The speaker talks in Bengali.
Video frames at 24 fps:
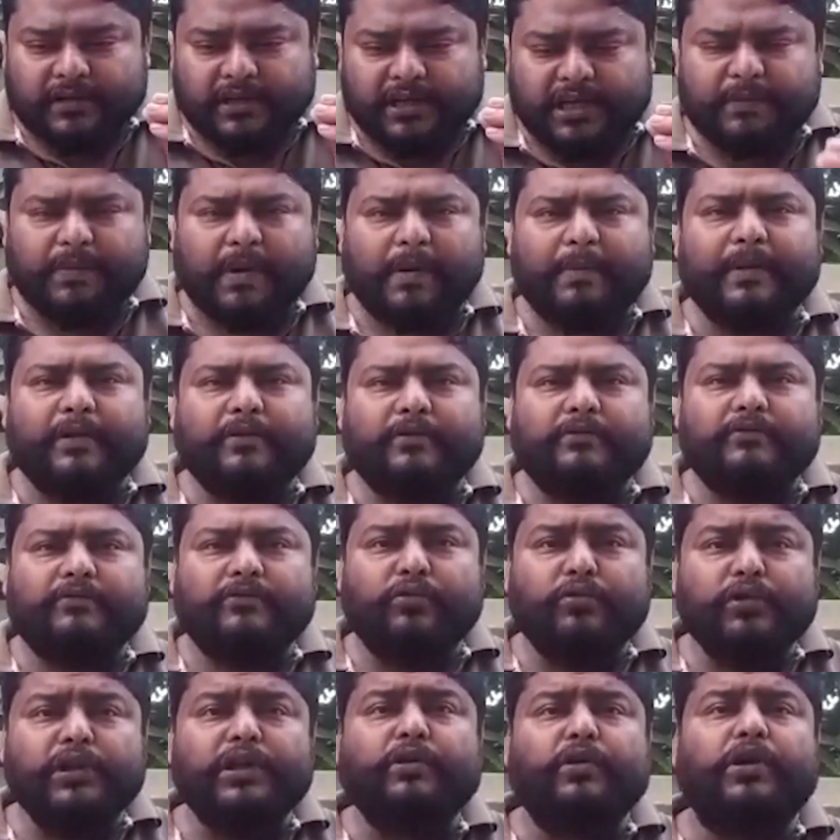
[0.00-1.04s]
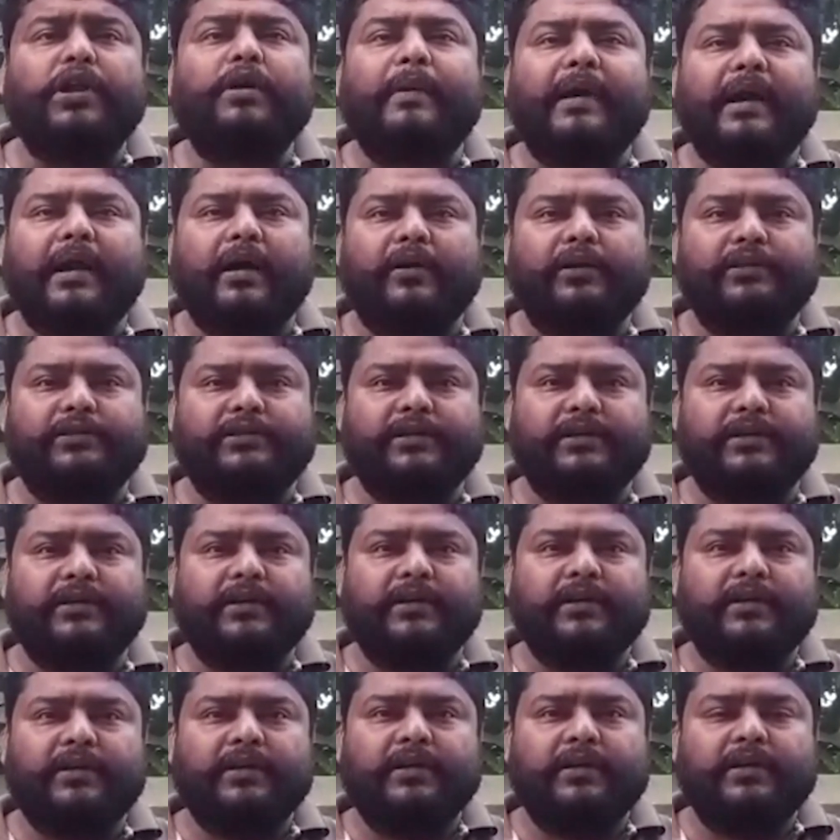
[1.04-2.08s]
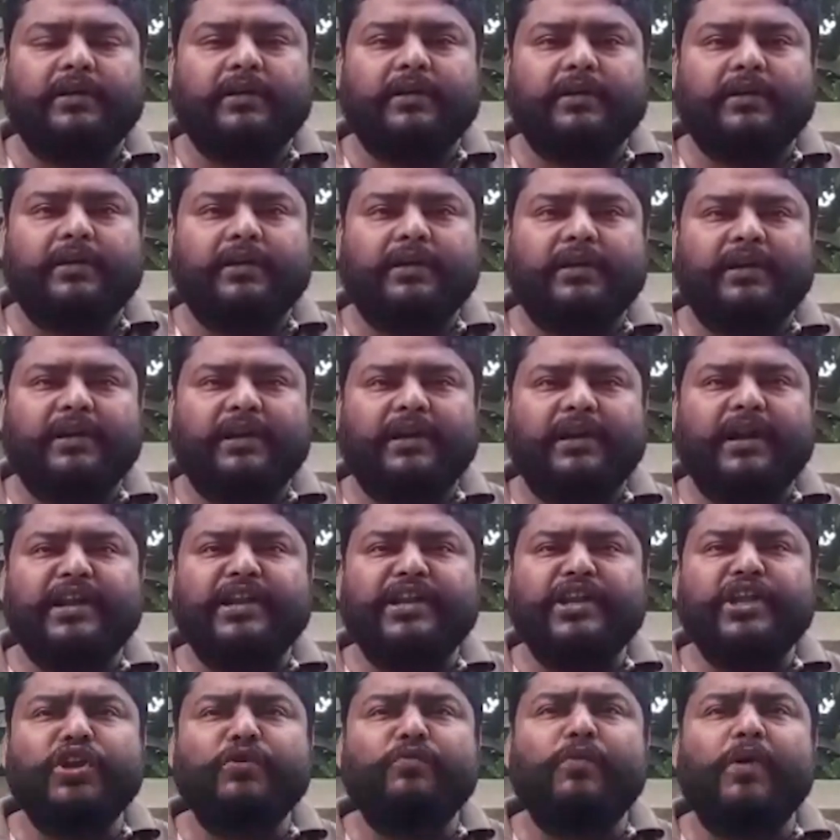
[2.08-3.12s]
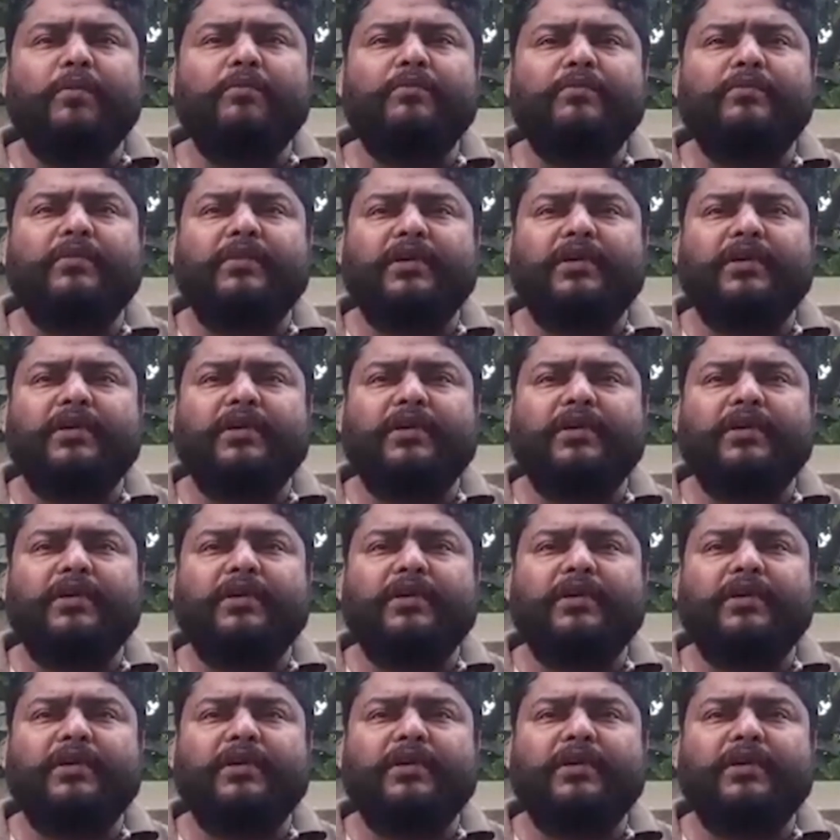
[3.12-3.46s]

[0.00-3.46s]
কিভাবে গুলি করে মারা হয়েছে তার নির্মম